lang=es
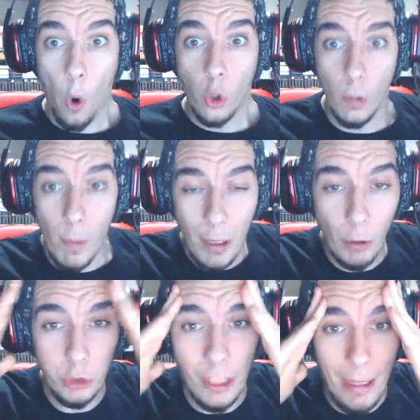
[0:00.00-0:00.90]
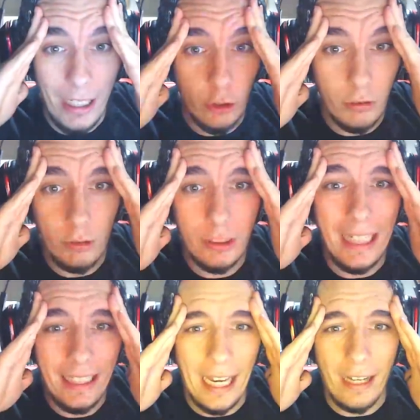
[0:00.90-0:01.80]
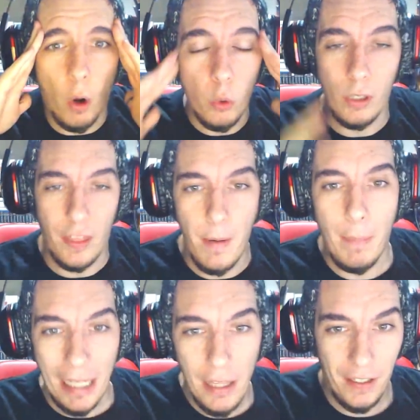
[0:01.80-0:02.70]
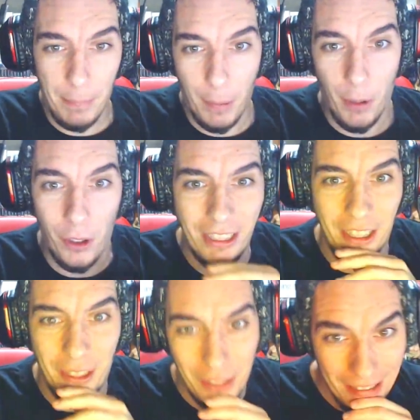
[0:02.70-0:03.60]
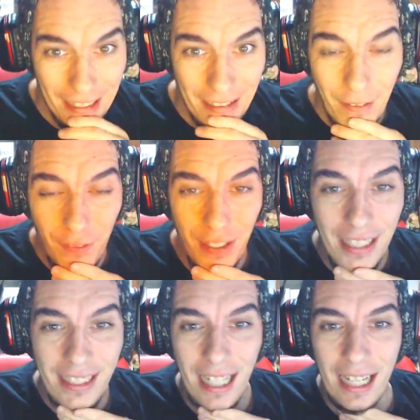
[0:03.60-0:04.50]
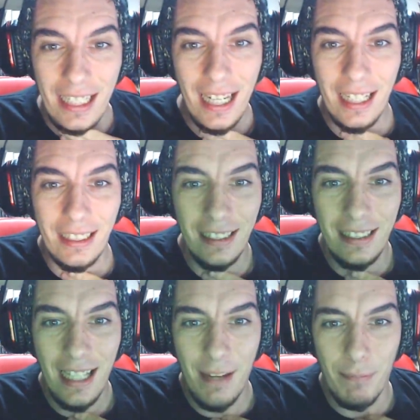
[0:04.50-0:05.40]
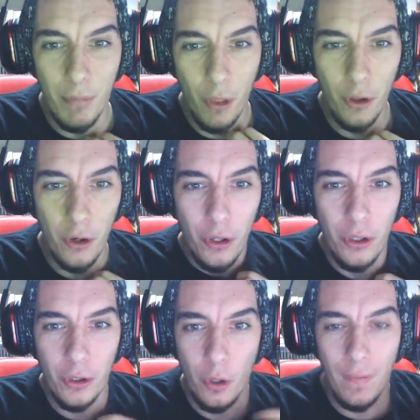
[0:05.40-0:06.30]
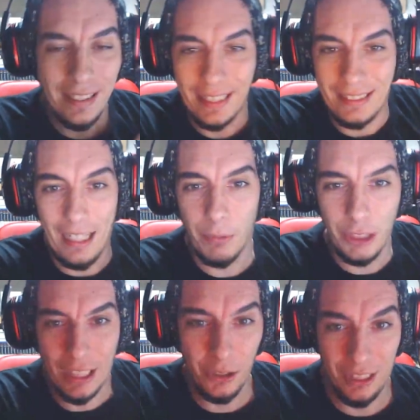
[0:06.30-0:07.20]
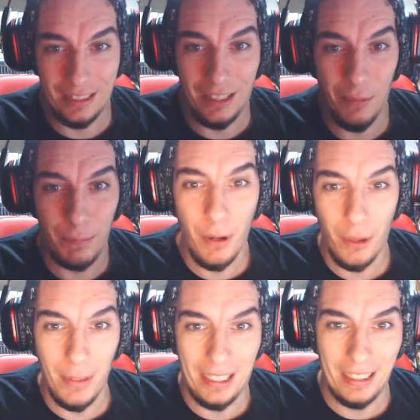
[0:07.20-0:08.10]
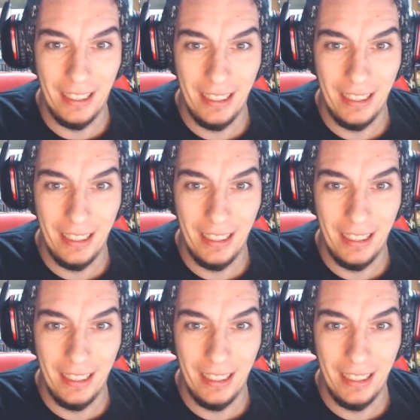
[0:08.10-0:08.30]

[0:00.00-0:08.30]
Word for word: Cómo me gusta ver que Goku recibe palizas por Broly, tío. Freezer ahí en, modo God. Es que sale muchas cosas que no puedo ver.